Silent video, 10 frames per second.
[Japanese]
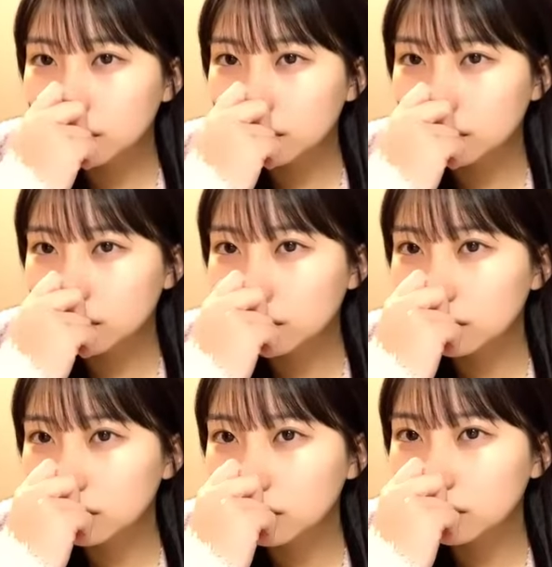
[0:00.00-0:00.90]
うん
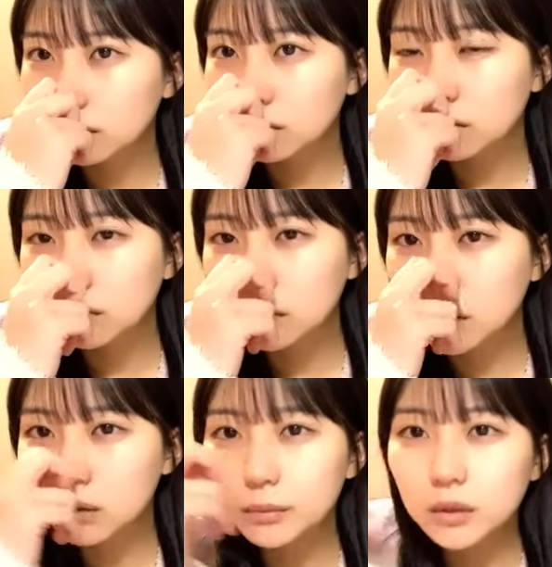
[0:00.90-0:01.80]

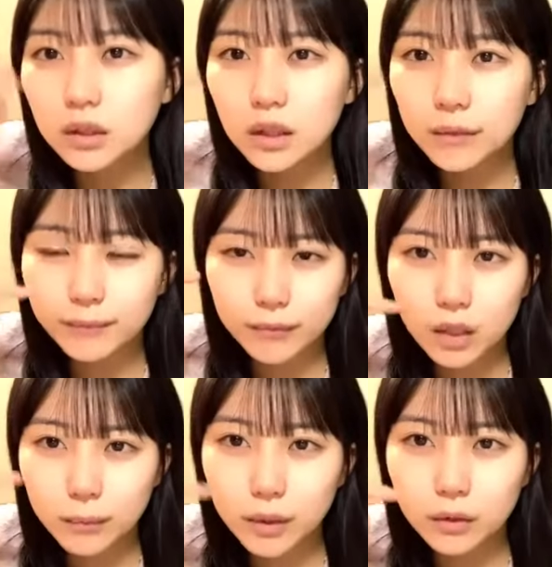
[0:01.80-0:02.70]
自分で
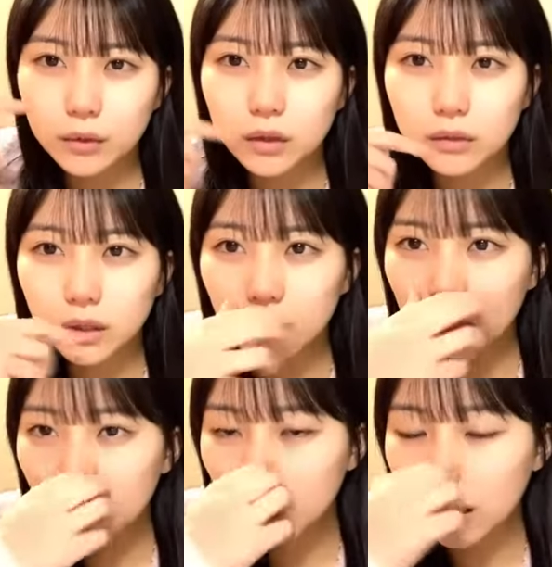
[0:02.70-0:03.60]
食べる時は
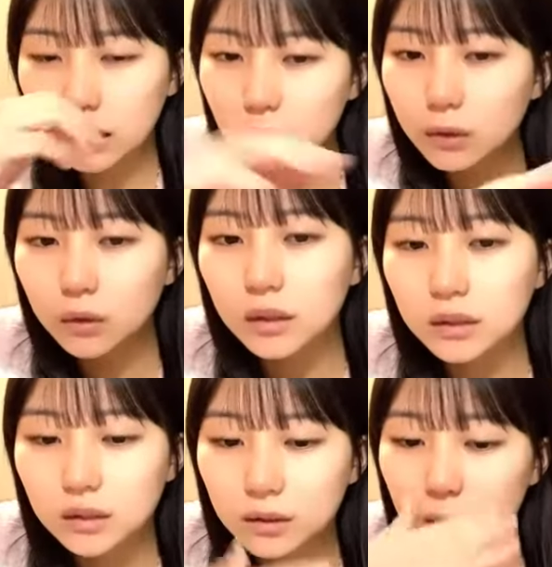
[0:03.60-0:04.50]
誰かに家族と
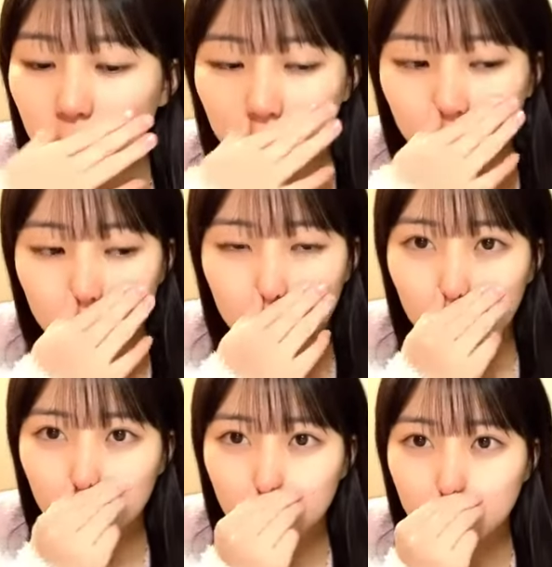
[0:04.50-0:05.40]
かに作る時は
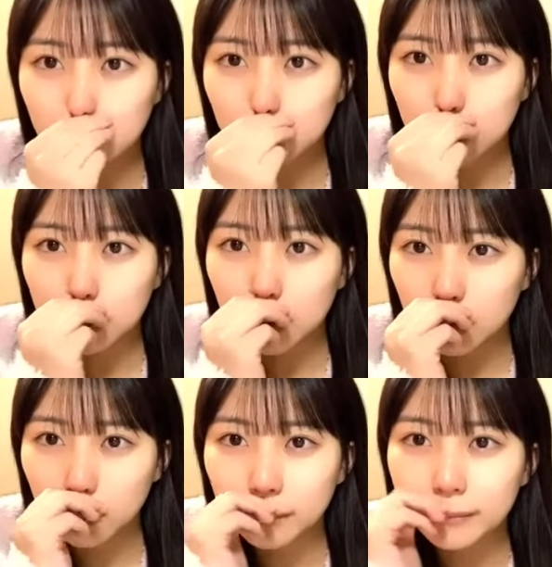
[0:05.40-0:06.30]
結構作るんです
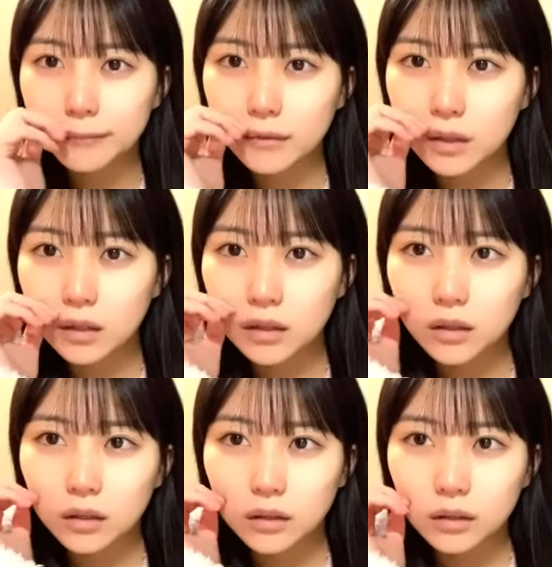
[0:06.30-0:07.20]
けど
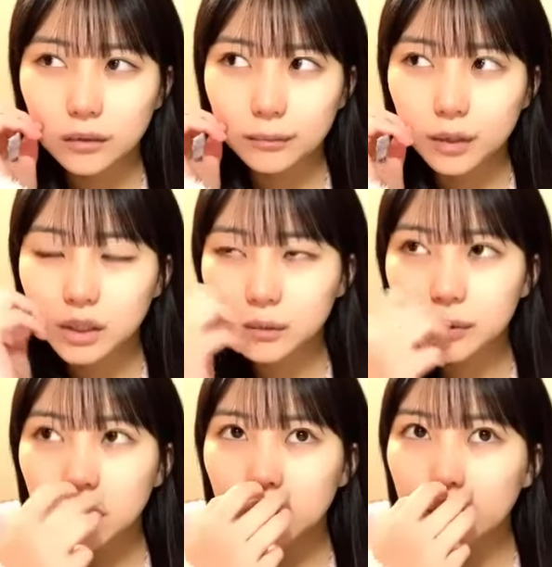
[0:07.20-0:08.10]
まあ自
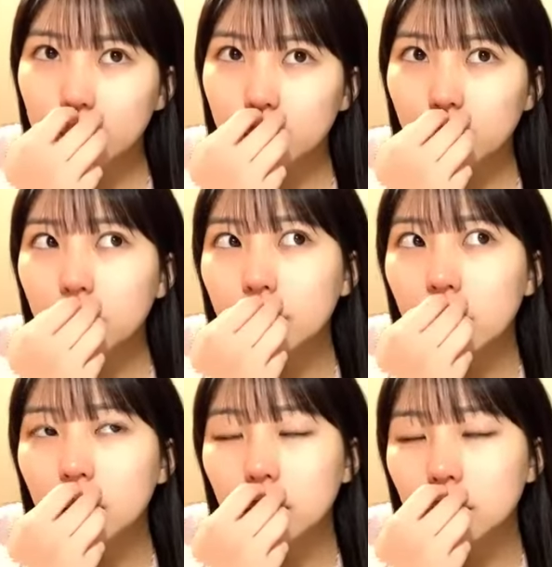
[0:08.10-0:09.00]
分が食べる時
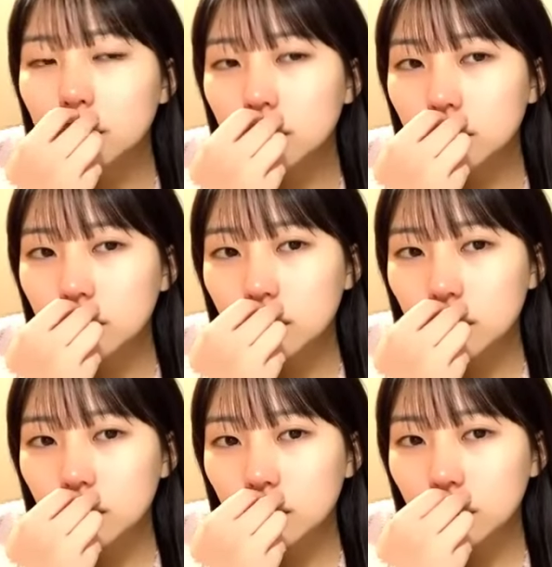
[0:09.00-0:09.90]
は
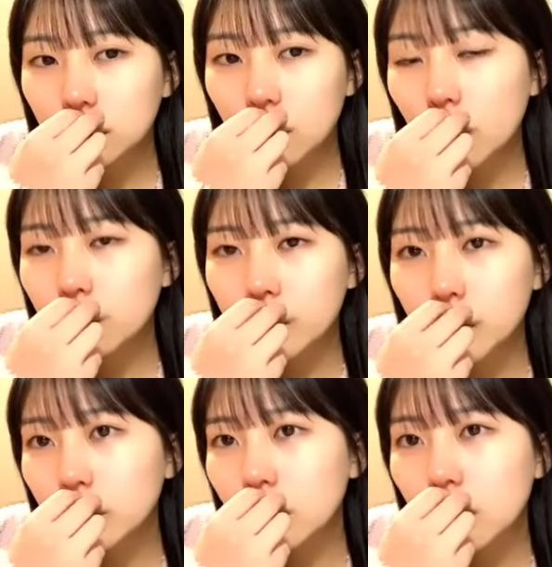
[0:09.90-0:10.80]
ほんと
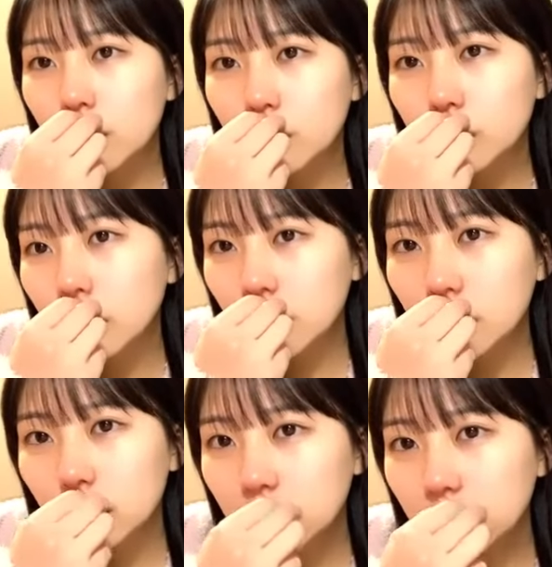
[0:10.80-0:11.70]
コンビニとかが多く
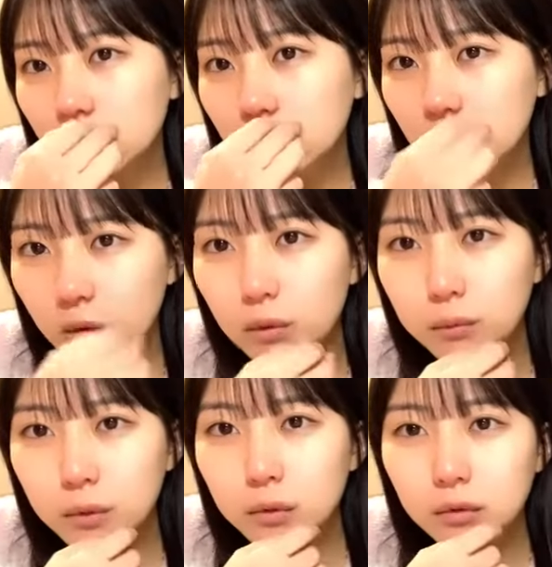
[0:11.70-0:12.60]
て今
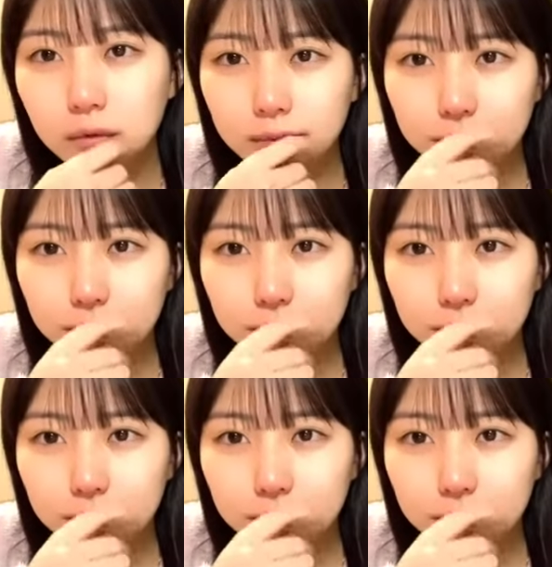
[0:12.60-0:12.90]
日も